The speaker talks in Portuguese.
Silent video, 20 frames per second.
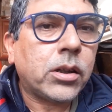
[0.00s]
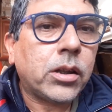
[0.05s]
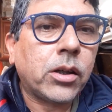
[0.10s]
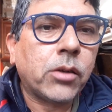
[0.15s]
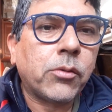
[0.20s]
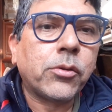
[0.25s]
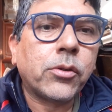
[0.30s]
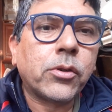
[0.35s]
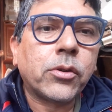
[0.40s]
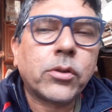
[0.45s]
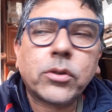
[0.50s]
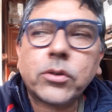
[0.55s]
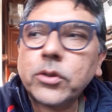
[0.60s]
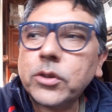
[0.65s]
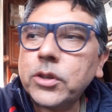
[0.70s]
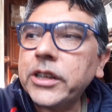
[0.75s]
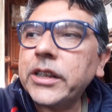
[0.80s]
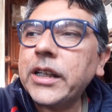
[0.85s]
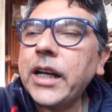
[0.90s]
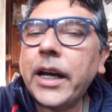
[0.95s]
Eu
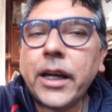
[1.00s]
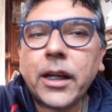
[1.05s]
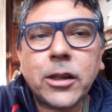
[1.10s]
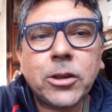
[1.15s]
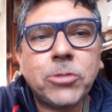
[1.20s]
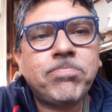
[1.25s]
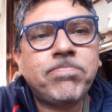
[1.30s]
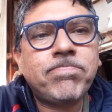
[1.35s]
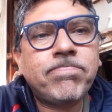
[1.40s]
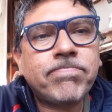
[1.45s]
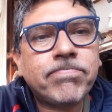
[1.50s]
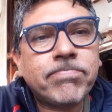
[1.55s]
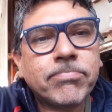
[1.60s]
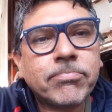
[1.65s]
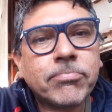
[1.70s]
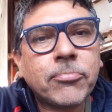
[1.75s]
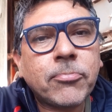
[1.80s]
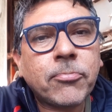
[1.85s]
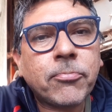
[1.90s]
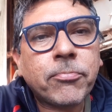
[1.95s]
vou ligar ela.
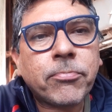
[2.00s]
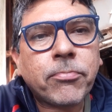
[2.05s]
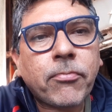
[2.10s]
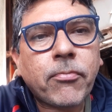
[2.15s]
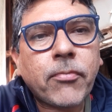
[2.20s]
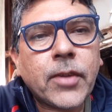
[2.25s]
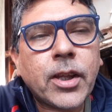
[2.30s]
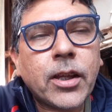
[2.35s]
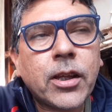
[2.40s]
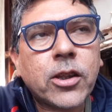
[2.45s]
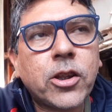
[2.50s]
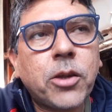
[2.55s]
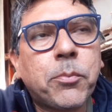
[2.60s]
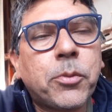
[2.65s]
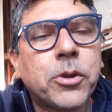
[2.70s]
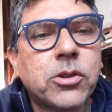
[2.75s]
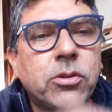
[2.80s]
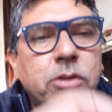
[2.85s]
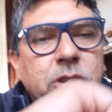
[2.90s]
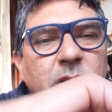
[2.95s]

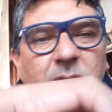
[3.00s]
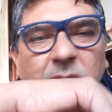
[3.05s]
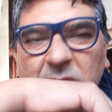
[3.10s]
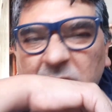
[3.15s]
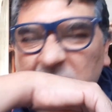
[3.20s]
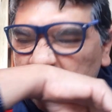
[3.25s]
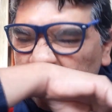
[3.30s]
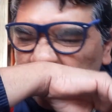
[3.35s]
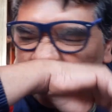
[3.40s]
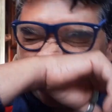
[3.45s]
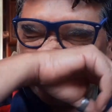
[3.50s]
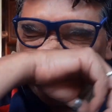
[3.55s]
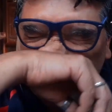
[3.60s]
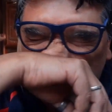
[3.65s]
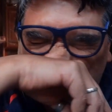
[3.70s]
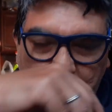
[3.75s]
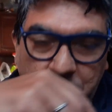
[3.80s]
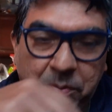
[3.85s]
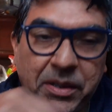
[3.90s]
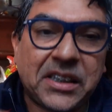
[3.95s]
Depois eu ligo ela ali
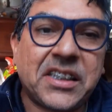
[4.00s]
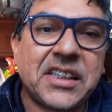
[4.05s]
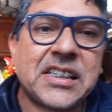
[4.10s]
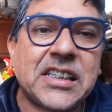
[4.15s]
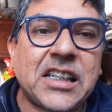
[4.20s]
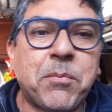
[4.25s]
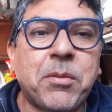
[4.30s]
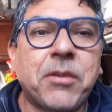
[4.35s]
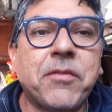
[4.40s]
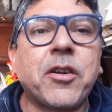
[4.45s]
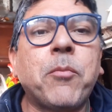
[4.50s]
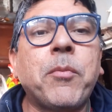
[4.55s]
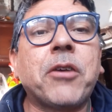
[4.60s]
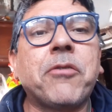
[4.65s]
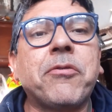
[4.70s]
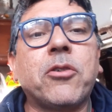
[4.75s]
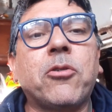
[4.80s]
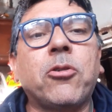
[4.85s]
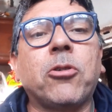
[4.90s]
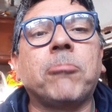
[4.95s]
para testar para ver como é
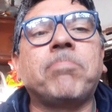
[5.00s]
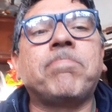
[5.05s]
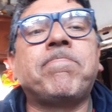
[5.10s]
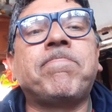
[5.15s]
que ficou.